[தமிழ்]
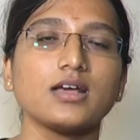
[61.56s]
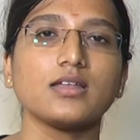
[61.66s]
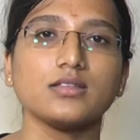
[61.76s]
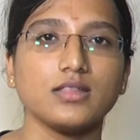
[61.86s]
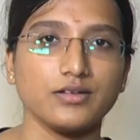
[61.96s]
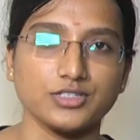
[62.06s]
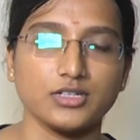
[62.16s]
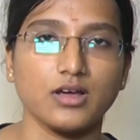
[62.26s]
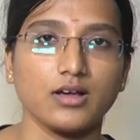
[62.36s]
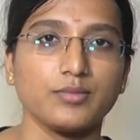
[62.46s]
என்ன கருத்து
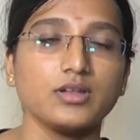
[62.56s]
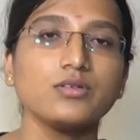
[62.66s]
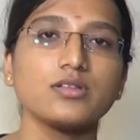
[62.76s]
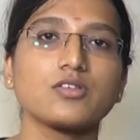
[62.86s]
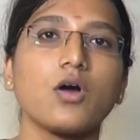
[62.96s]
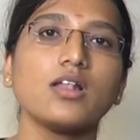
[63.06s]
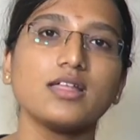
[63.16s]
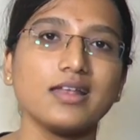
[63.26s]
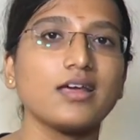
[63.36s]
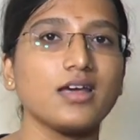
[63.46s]
தெரிவிச்சிருக்காங்க அப்படின்னு ஒரு
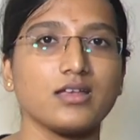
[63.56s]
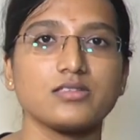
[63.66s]
ஸ்காலர்லியான